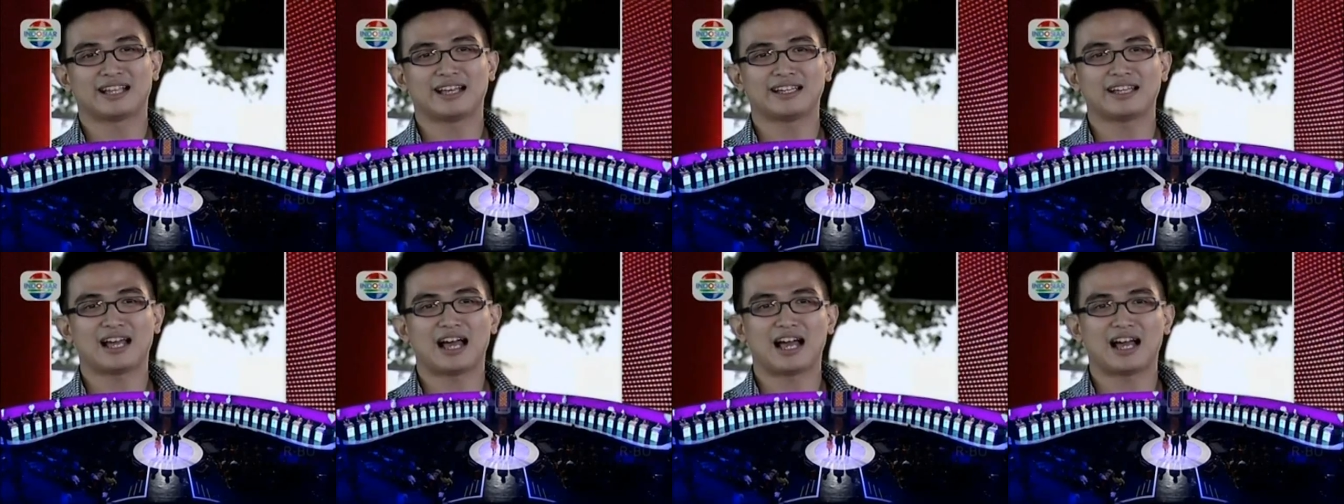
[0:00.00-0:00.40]

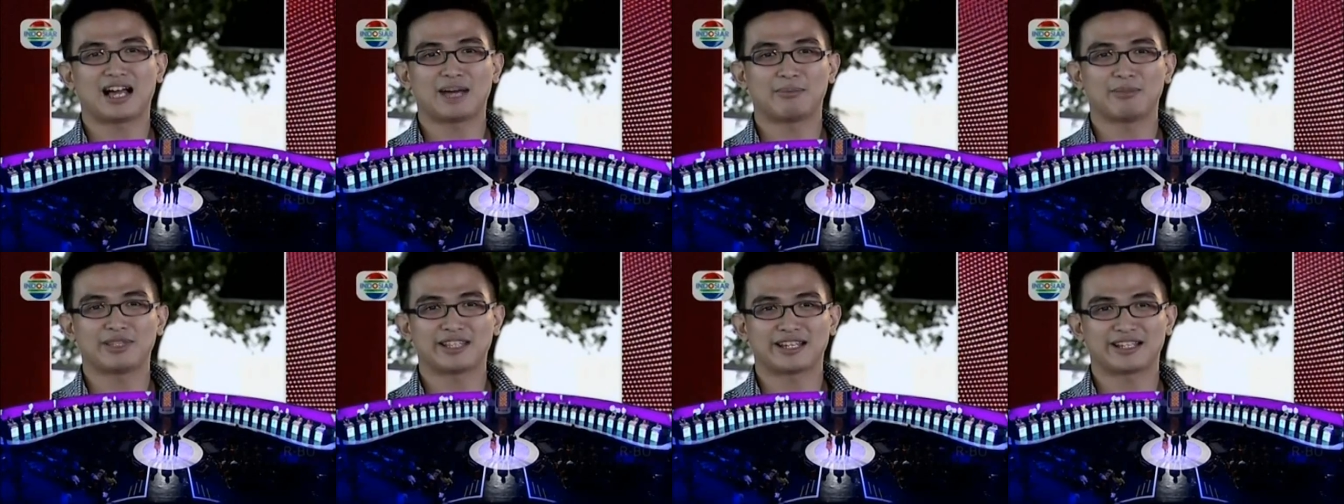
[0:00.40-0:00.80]

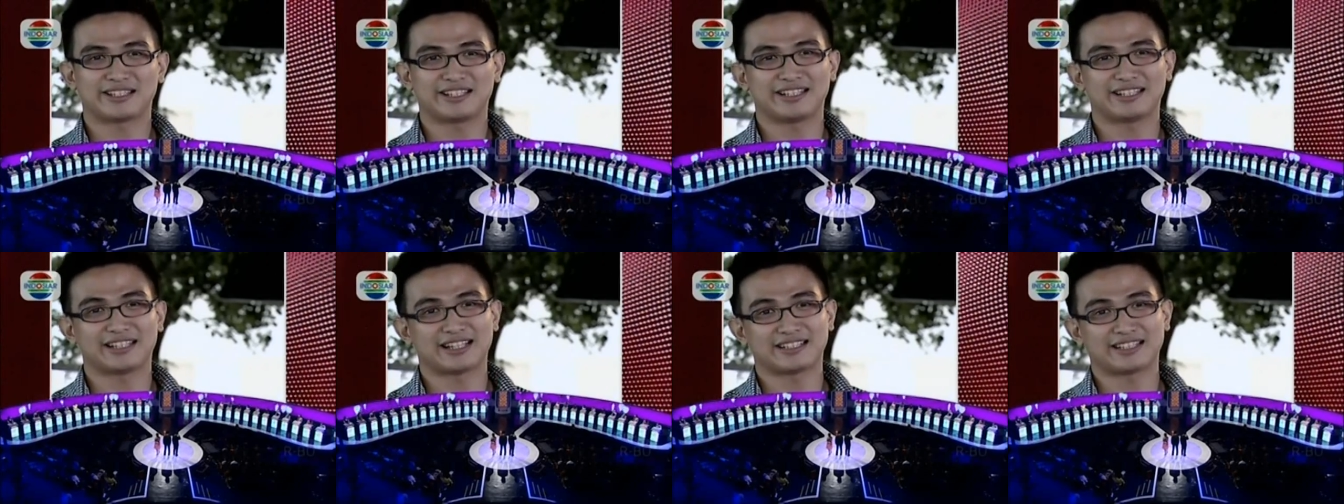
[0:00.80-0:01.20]
saya akan
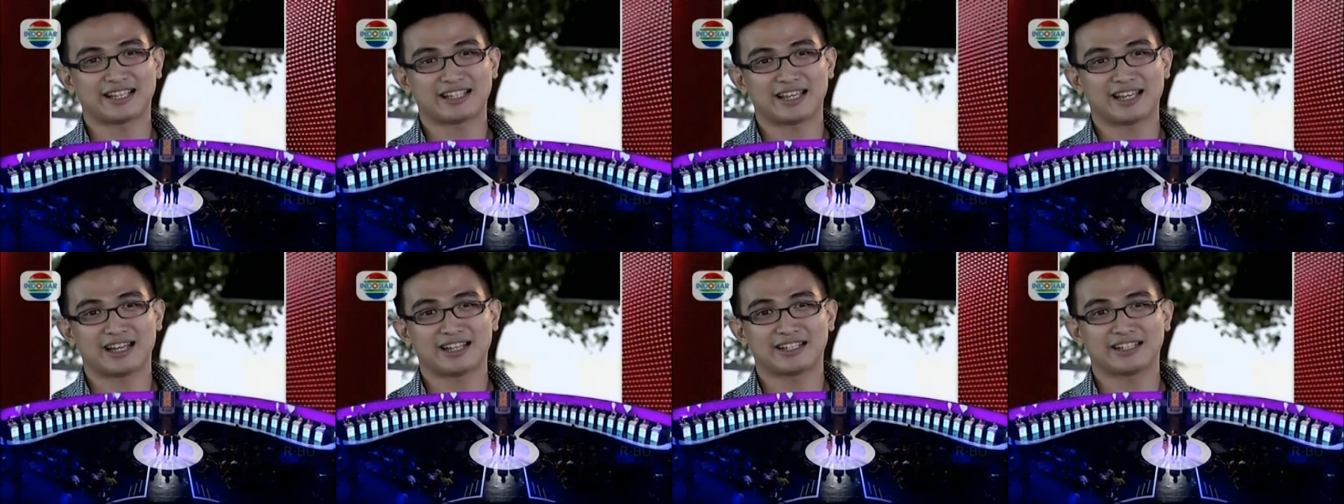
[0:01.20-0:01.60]
mencari
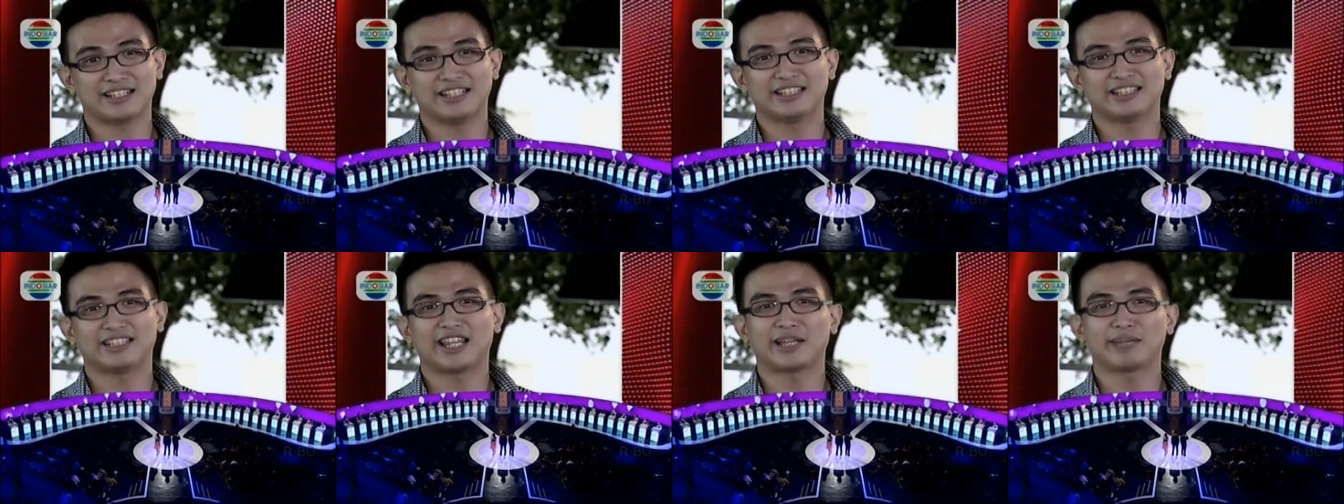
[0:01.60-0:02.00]
cinta saya
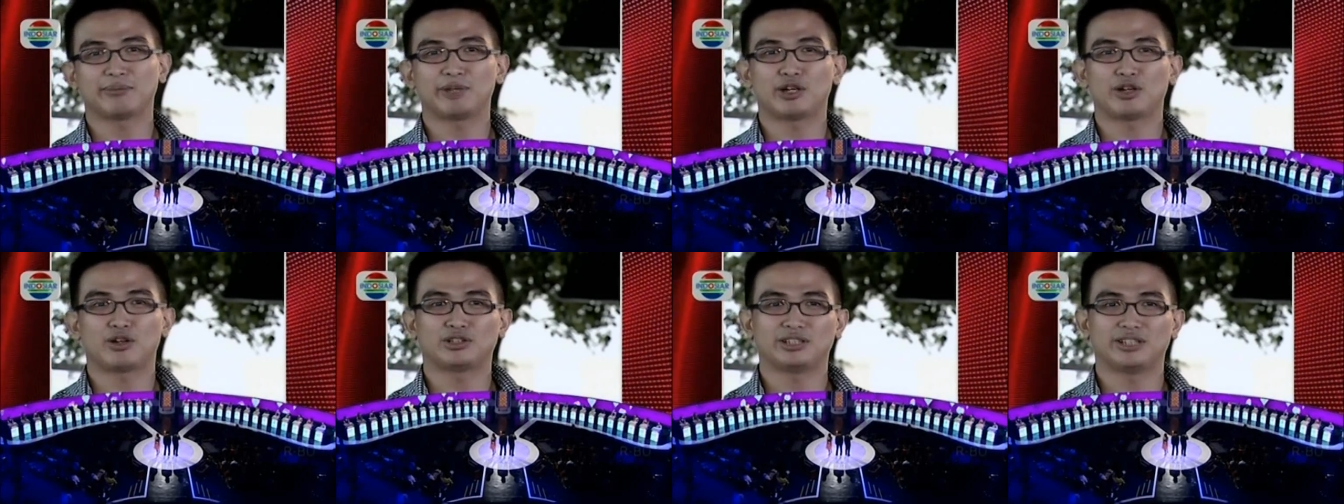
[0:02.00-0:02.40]
di
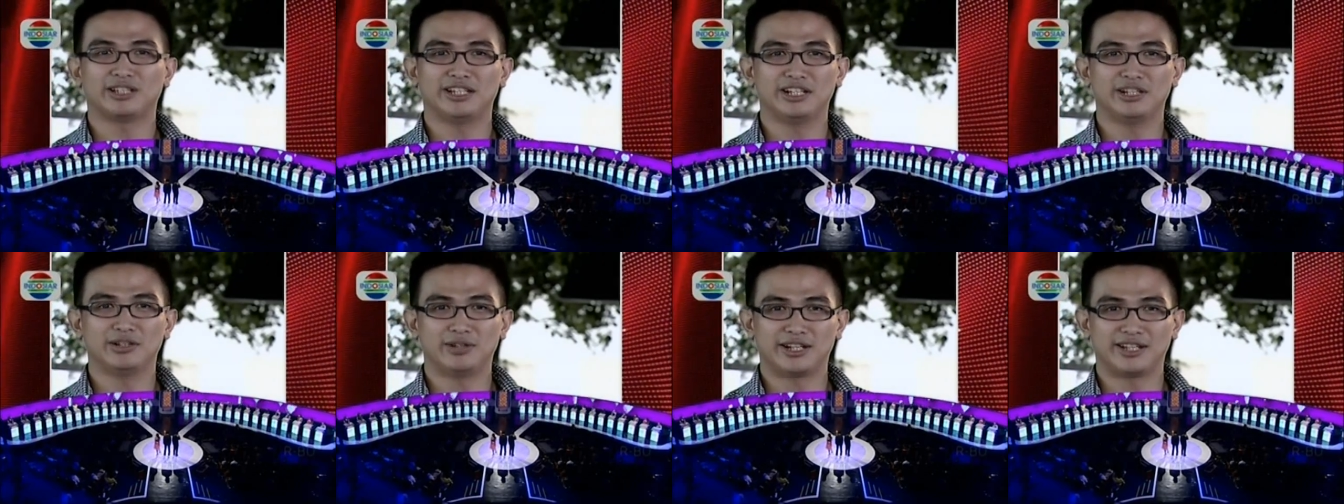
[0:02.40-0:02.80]
Teknik
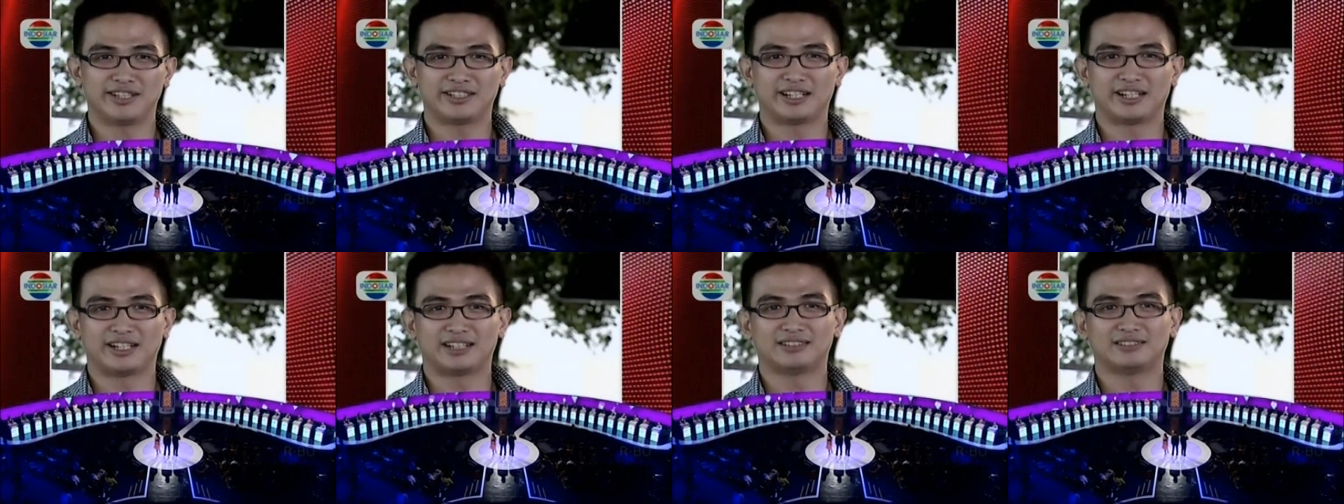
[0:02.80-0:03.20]
Out
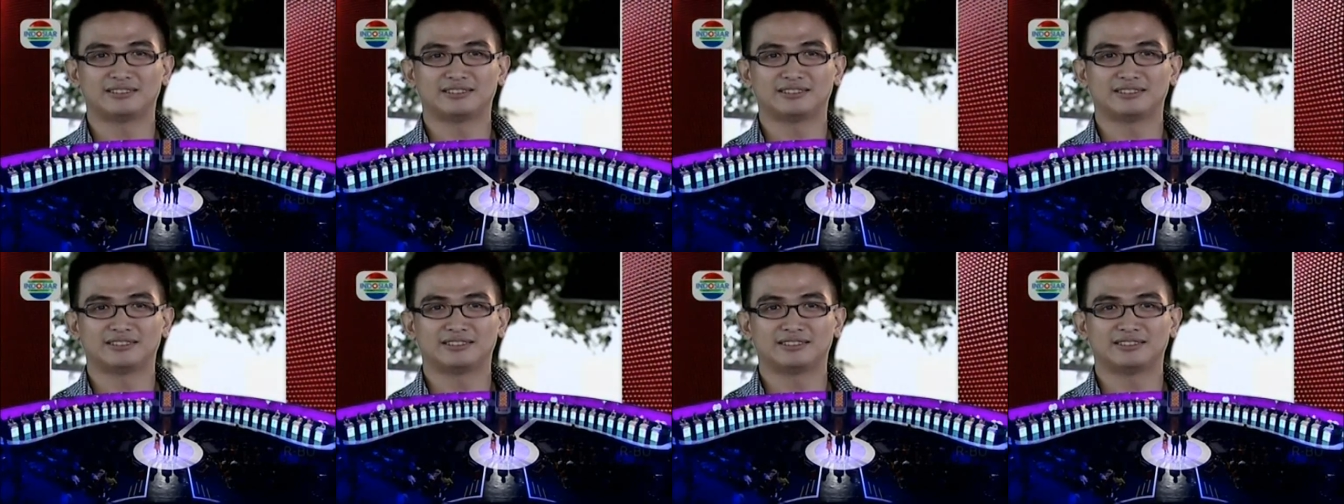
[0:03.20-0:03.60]
Indonesia.